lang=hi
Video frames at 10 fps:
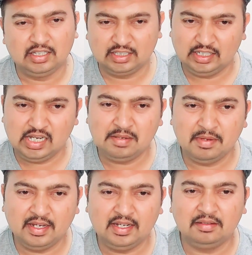इसीलिए
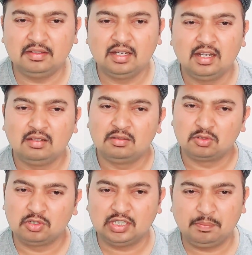मैंने
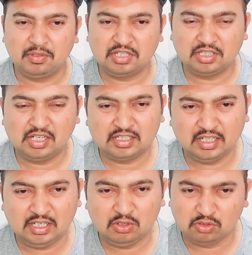सोचा पिस्टल
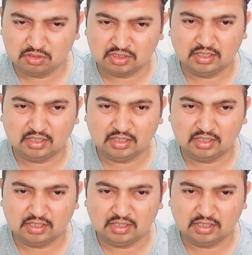से ही लोगों